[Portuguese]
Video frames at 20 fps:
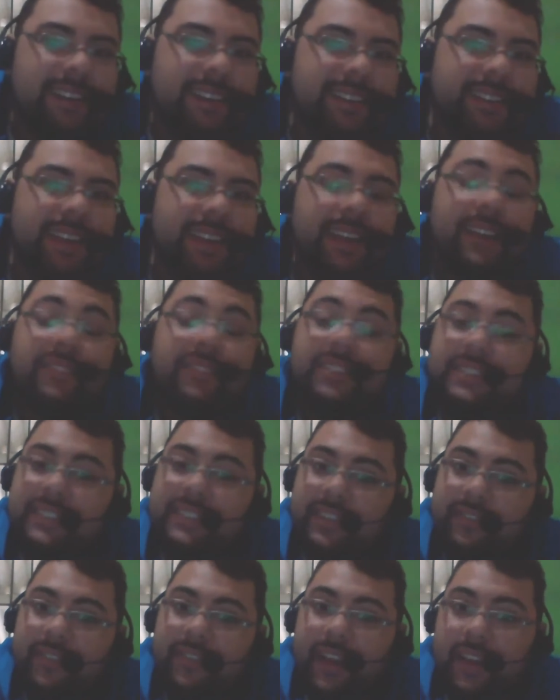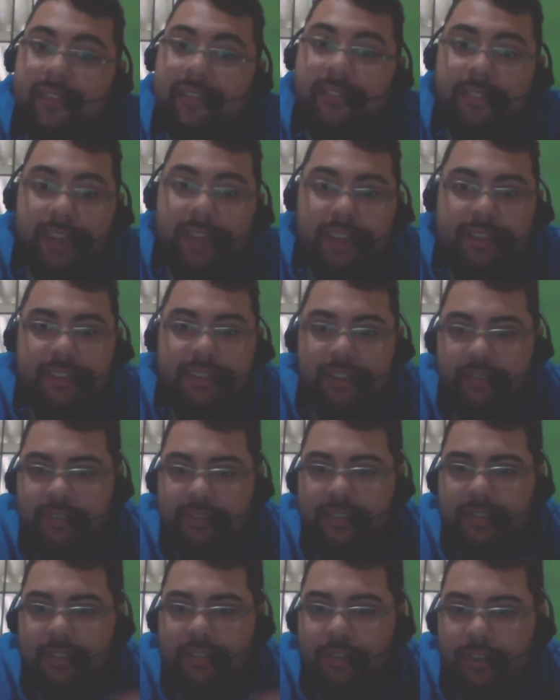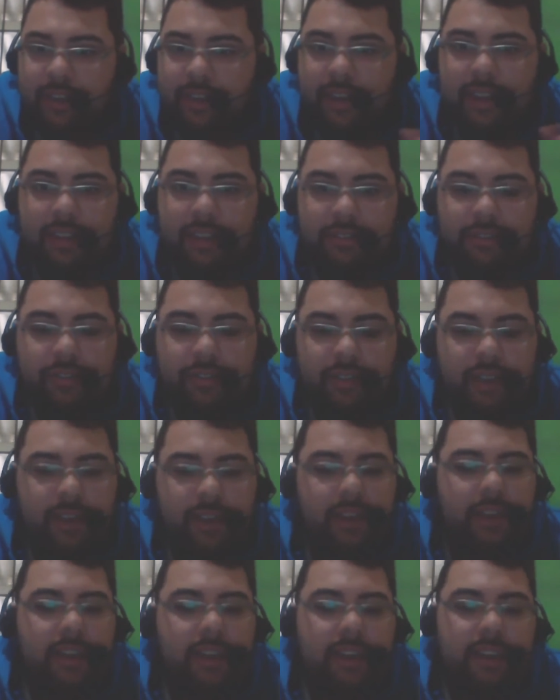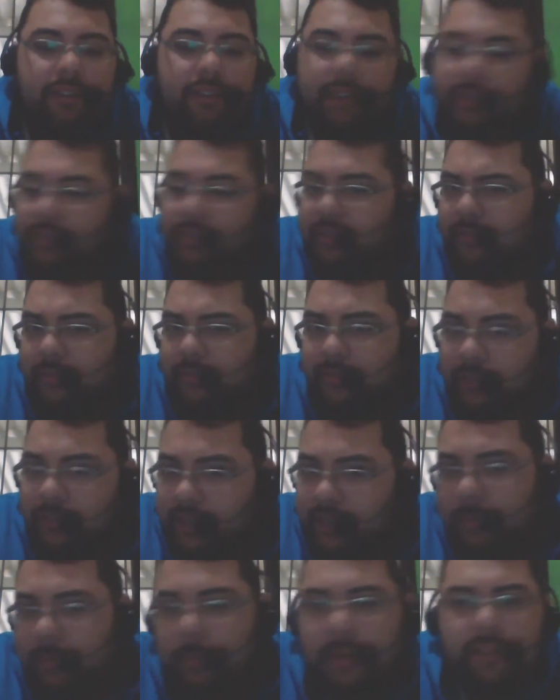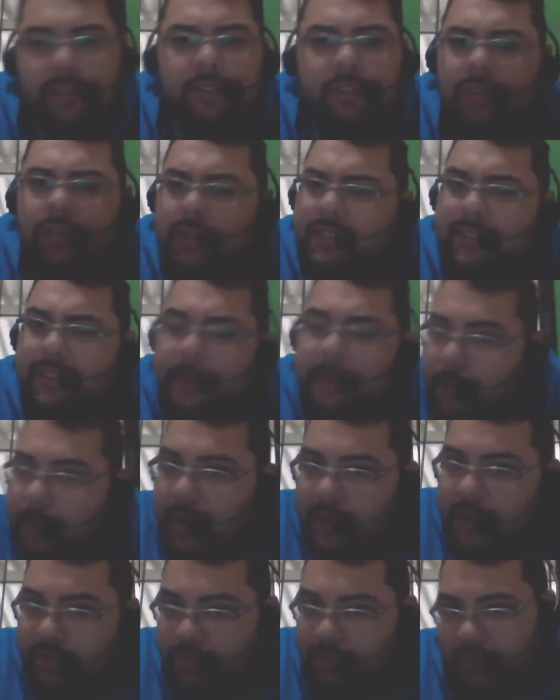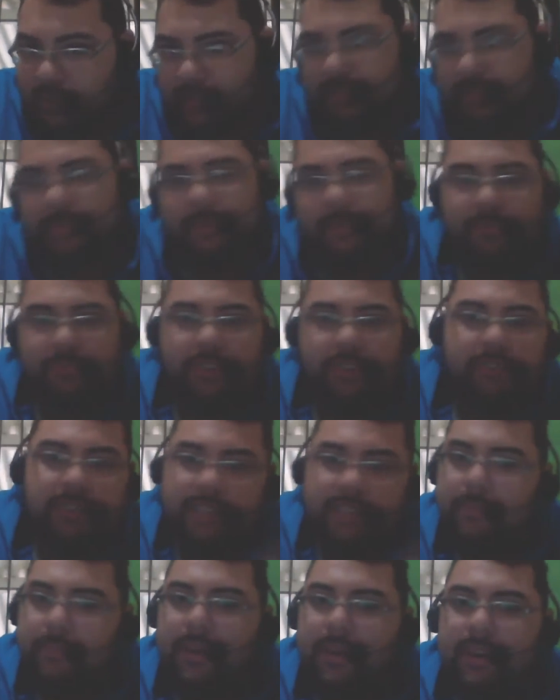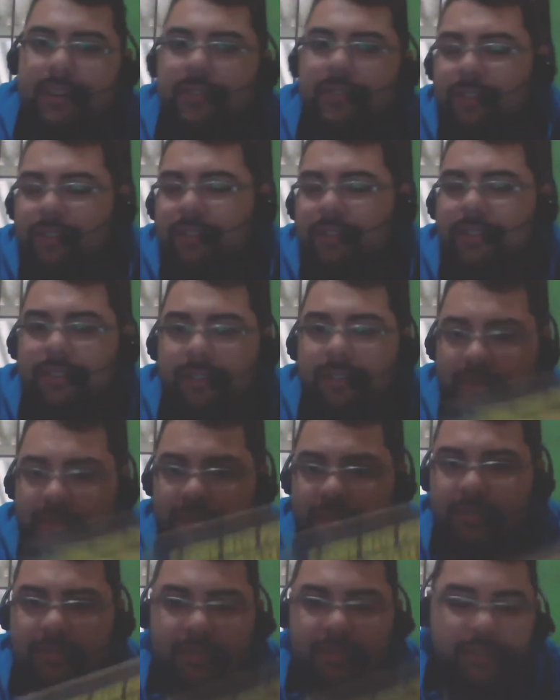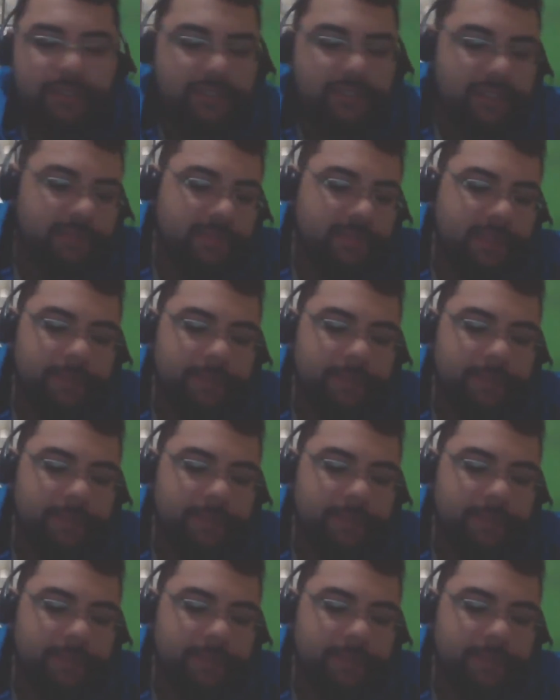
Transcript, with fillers: Mas você vai ver se a revista tá ok, tudo ok. E vai, você vai separando. Eu gosto de separar as coisas. Eu vou separando quando eu, quando eu vou no sebo,